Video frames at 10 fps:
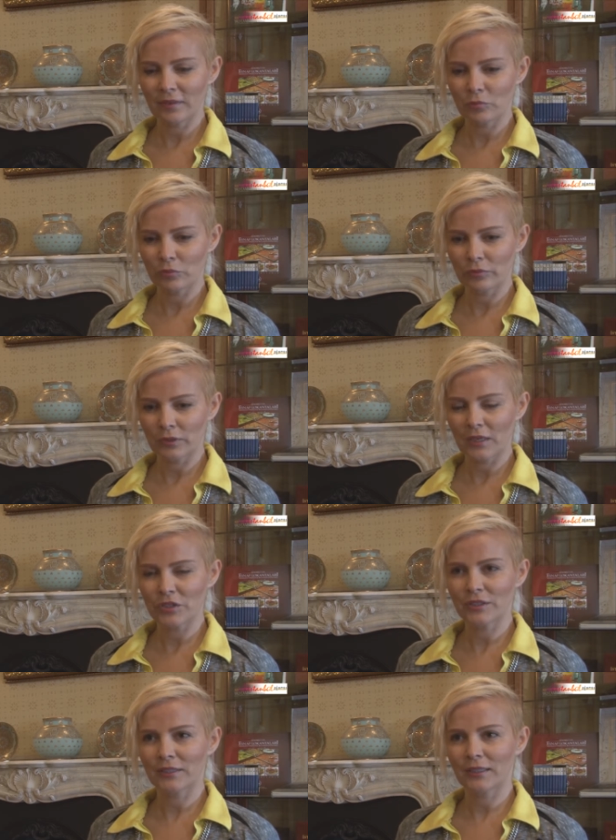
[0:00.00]
İstanbul'un
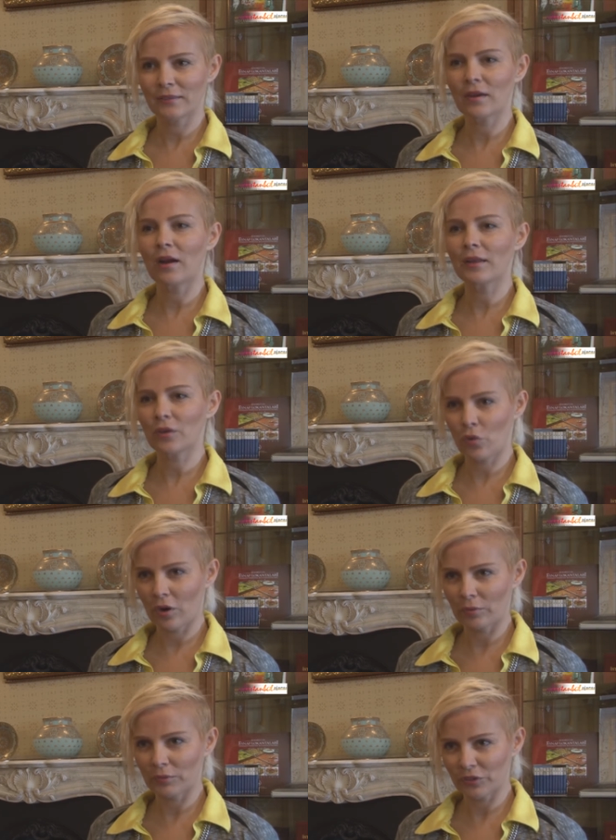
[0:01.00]
gerçekten tarih
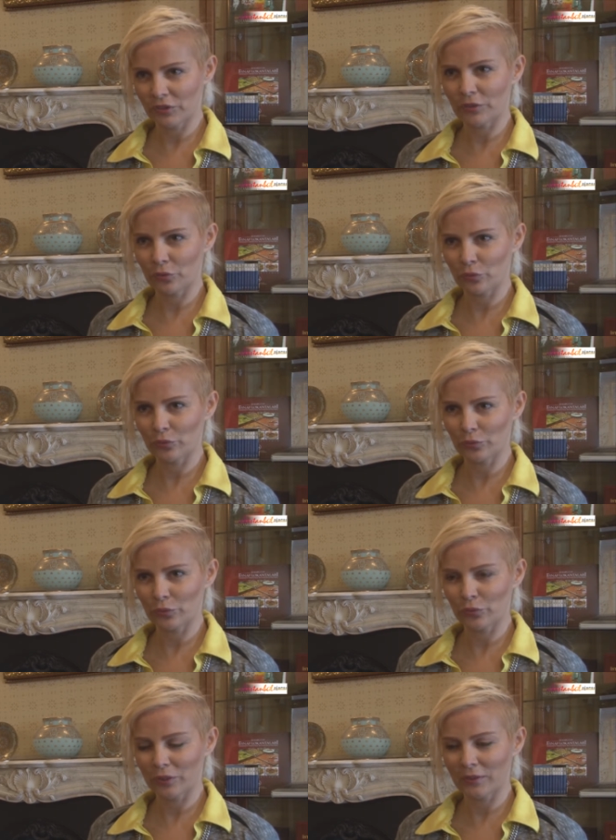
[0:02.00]
kokan bir şehir olduğunu
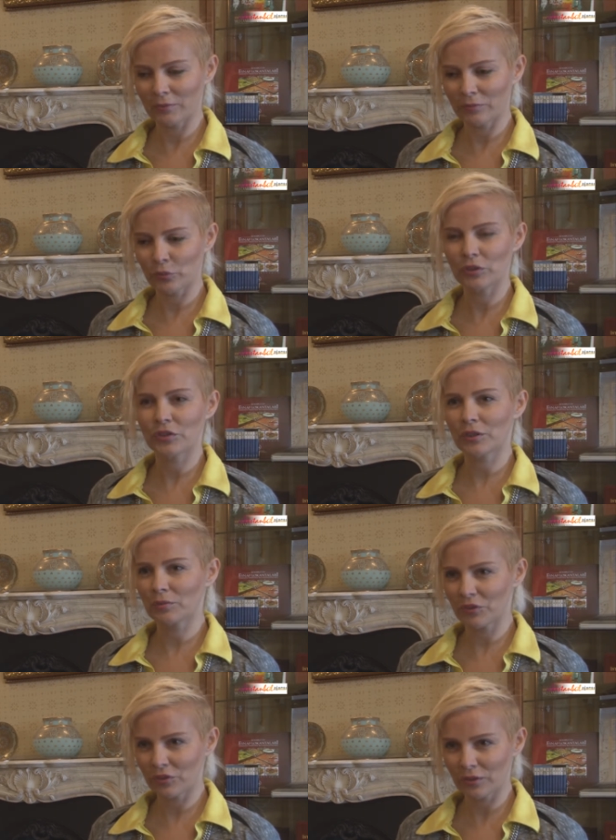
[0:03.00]
söylerim.
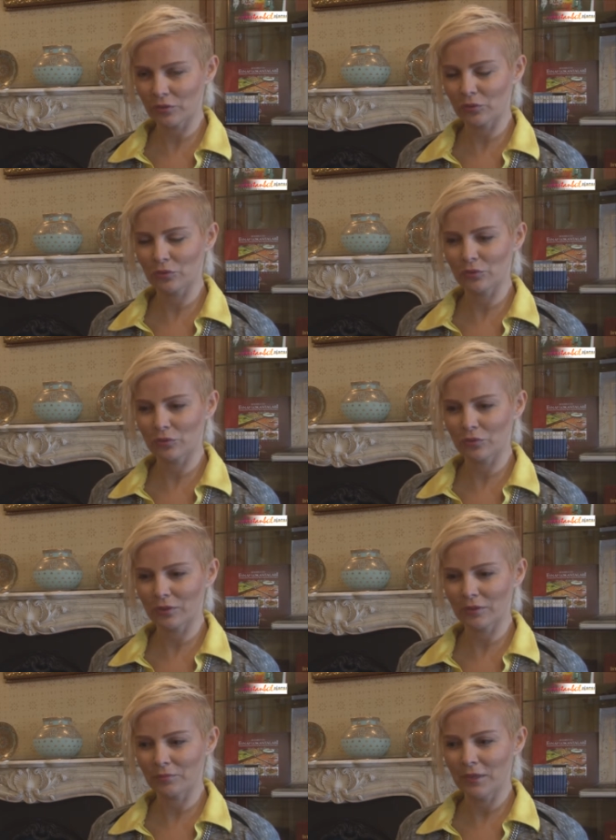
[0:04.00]
Muhteşem bir şehir olduğunu
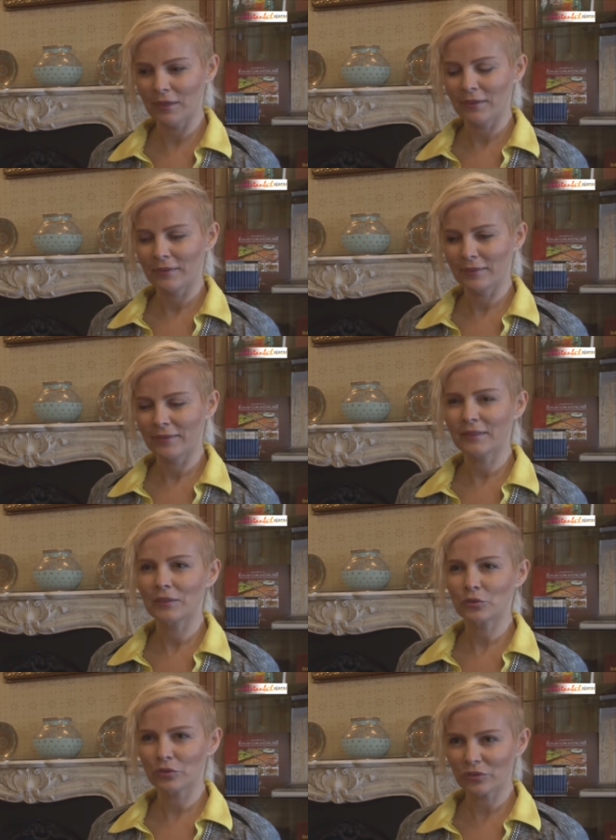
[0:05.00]
söylerim. Ee, ki
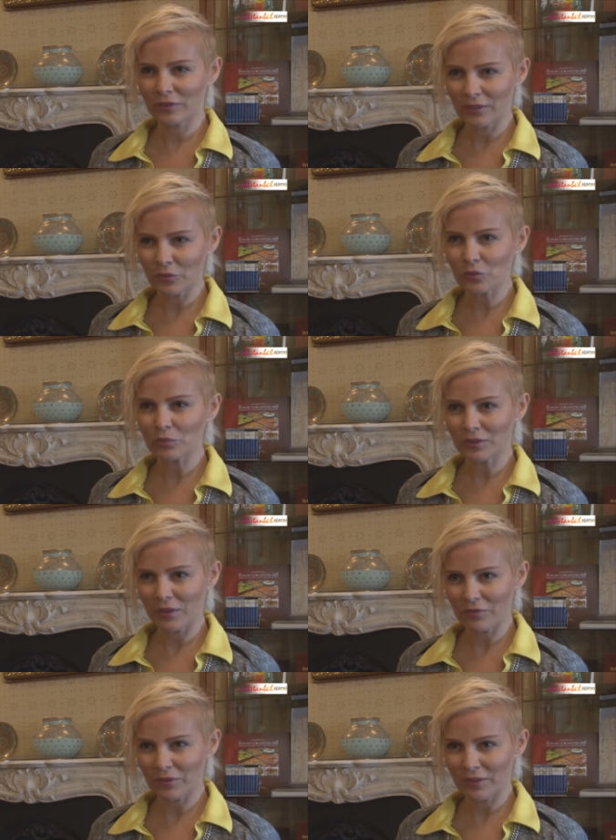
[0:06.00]
yurt dışından çok
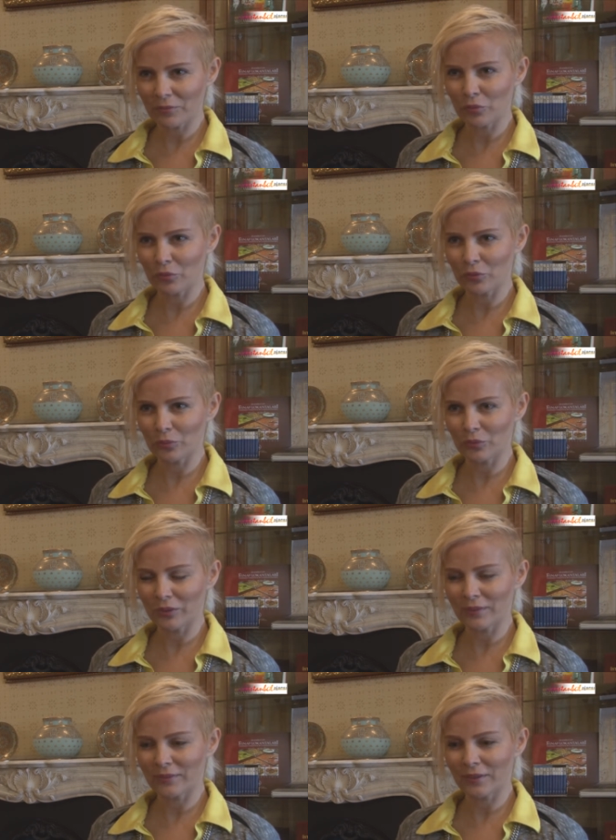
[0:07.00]
misafirlerim oldu
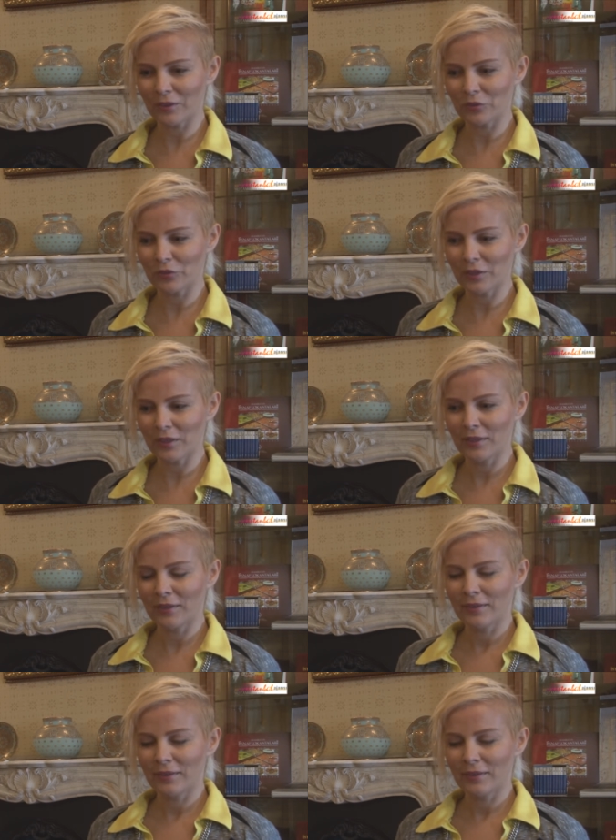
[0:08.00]
bundan daha önce.